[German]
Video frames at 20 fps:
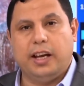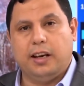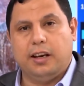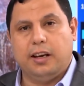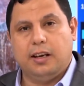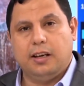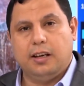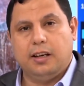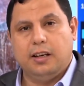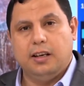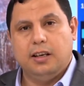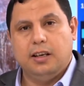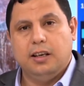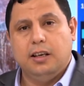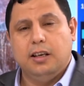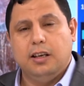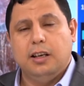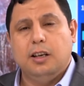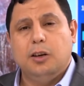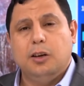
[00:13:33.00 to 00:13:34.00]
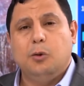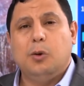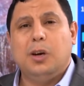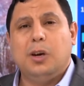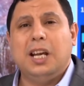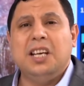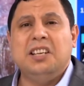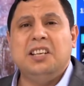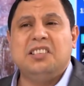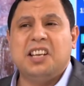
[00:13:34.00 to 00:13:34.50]
was wie das Zerschlagen
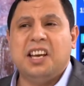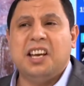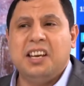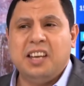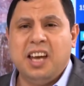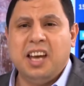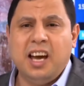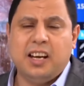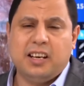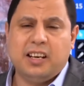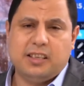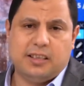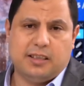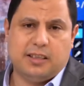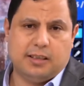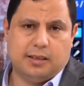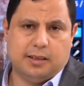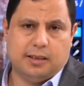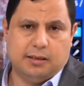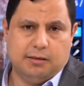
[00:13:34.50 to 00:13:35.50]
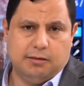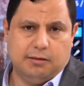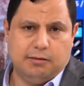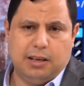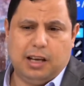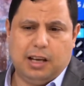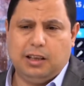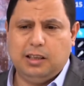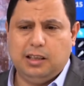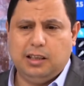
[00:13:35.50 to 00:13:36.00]
von Glas ist, und nicht
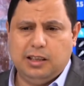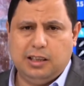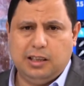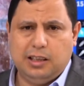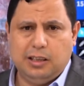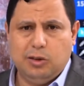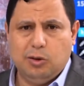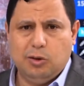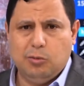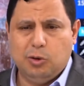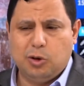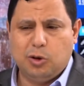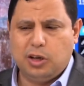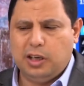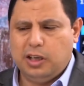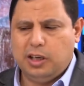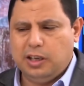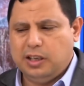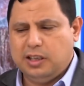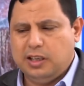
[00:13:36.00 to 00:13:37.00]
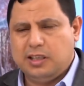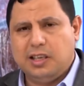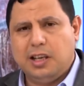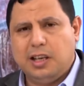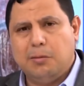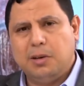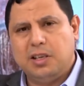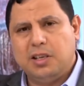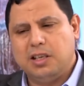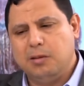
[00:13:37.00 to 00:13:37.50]
zerdrücken, was Dinge
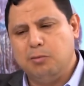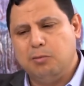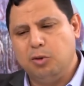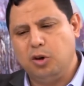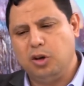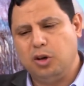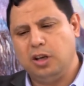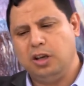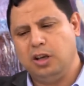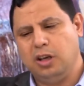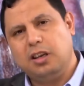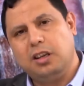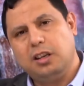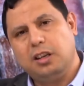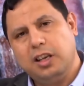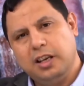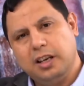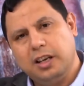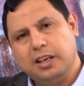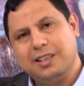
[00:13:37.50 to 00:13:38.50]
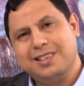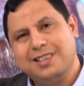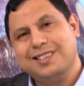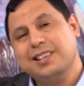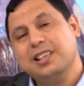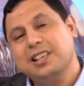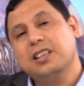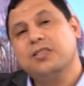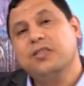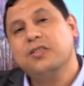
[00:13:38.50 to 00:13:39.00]
beschreibt, die ein Mensch zum
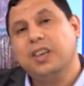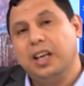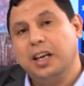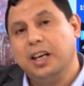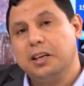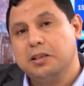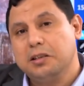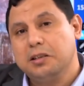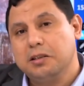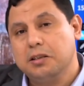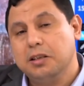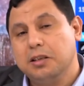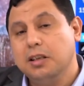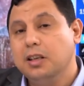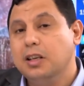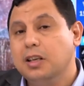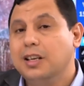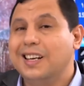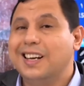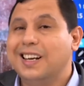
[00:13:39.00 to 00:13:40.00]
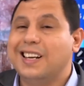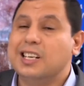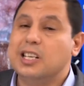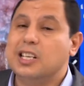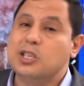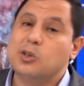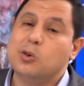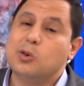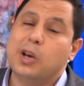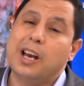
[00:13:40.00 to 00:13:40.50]
Beispiel zerdrücken kann.
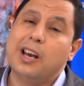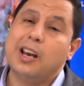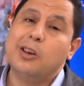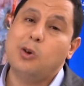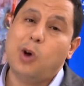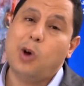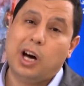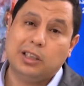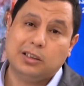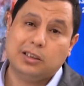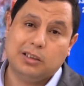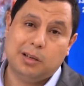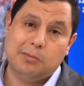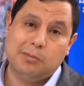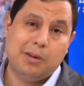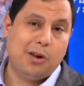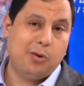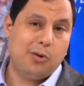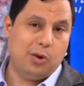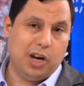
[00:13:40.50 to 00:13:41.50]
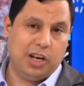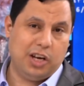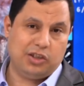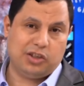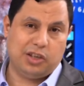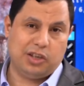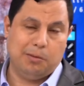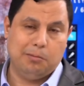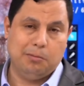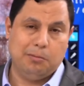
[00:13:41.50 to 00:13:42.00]
Aber Glas wird
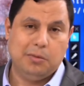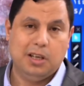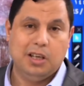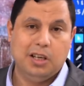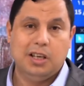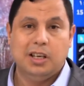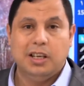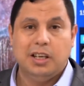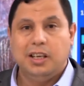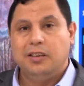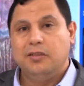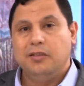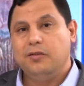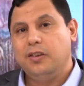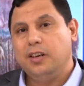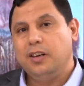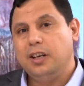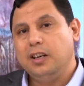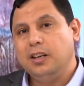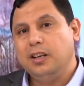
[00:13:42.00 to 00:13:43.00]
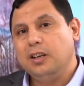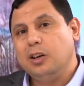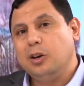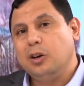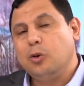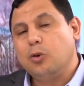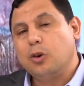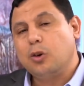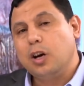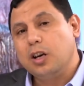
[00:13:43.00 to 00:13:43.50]
zerbrochen oder zerschlagen.
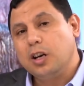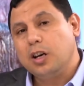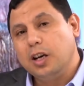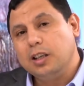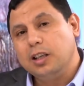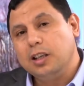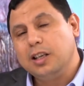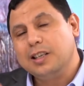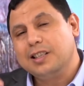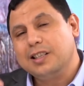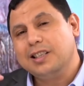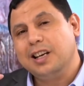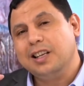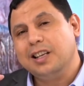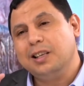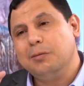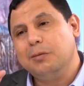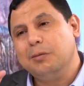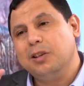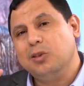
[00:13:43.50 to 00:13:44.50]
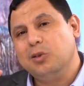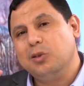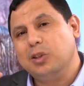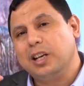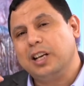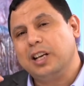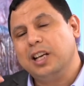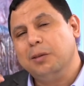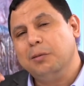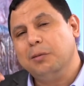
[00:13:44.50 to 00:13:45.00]
Der Koran
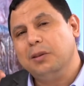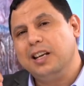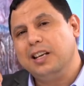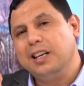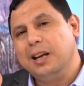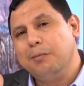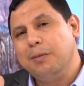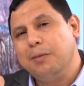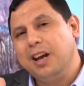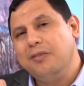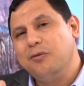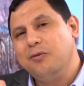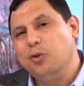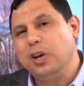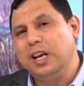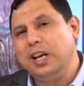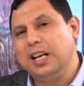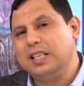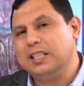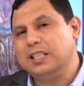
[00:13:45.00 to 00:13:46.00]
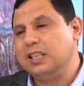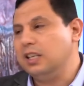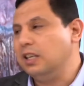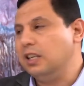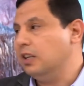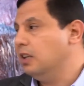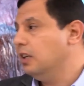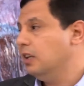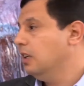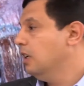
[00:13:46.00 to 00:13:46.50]
verwendet auch die Struktur der
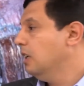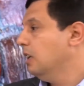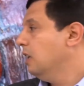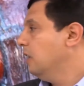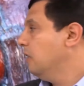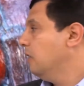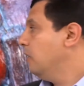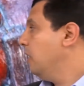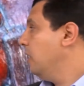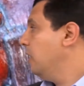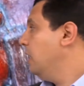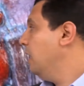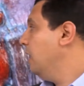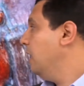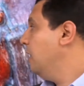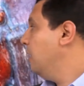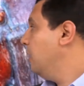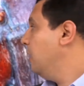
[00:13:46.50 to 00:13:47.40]
Ameise als plastisch.